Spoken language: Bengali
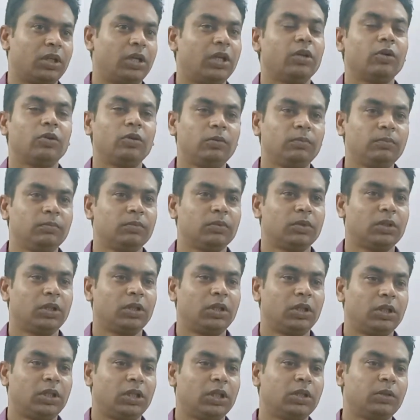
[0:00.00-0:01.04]
কিরকম
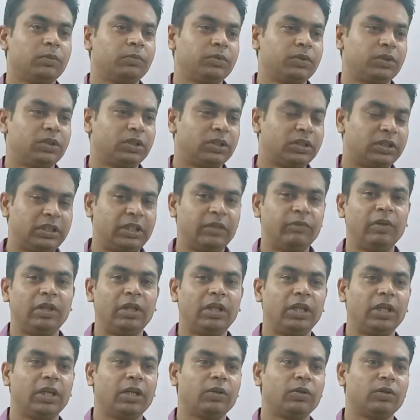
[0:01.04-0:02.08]
এরকম
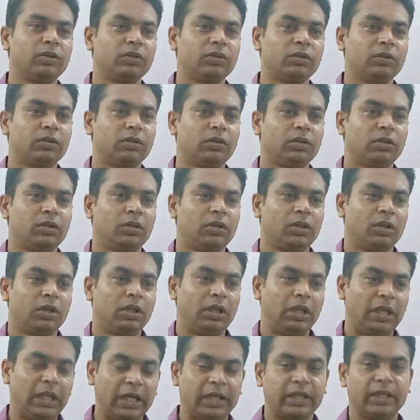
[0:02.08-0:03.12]
সিভিলদেরও
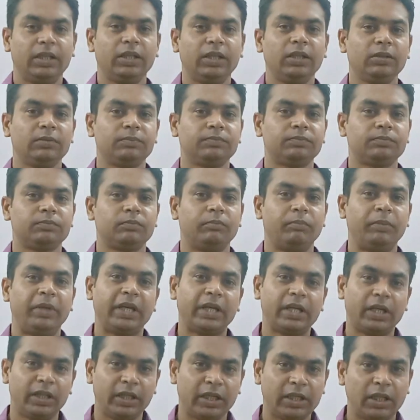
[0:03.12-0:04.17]
লাগে
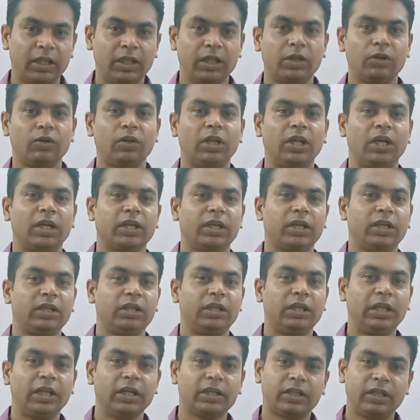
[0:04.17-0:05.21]
মেকানিক্যালদেরও লাগে
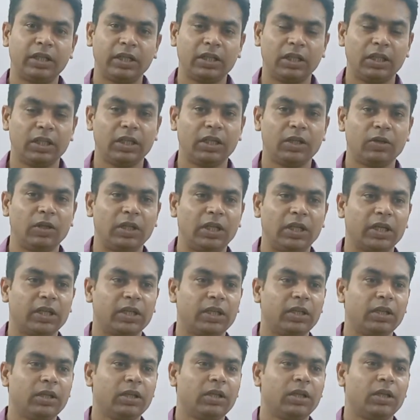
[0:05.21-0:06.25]
ইলেকট্রিক্যালদেরও
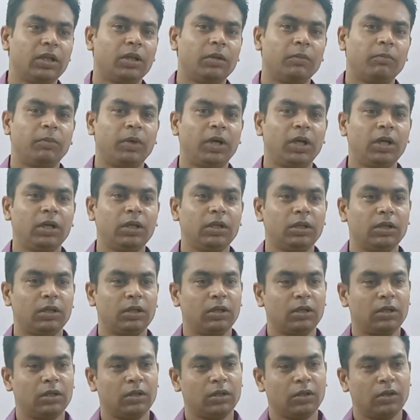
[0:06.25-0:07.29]
লাগে বা
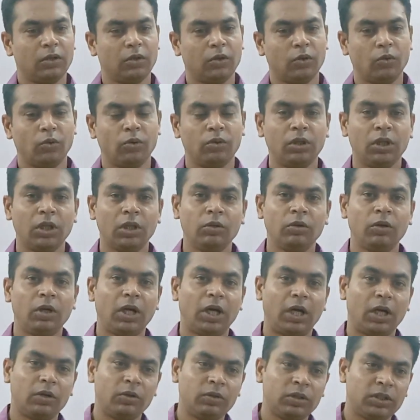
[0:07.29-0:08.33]
অন্যান্য
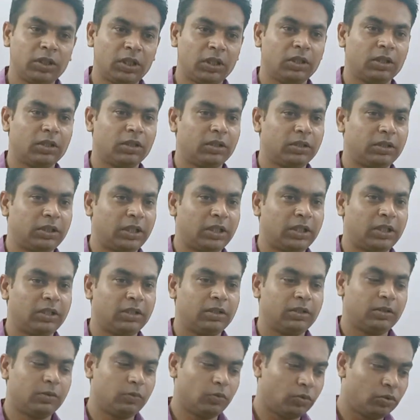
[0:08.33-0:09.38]
আরও যা যাদের
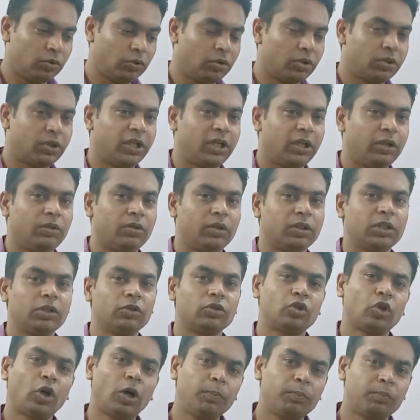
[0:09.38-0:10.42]
অন্য ট্রেড রয়েছে
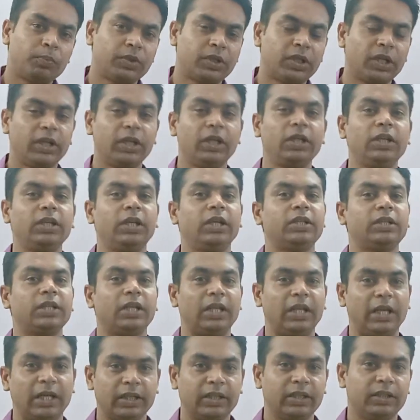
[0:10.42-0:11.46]
সব ট্রেডেই এইটা
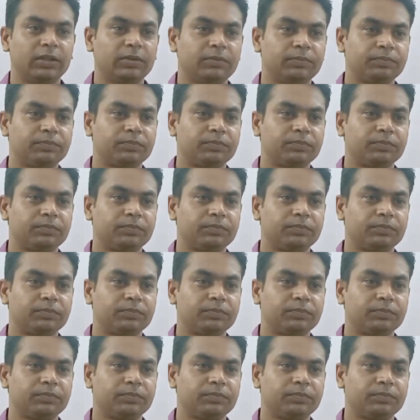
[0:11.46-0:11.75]
লাগে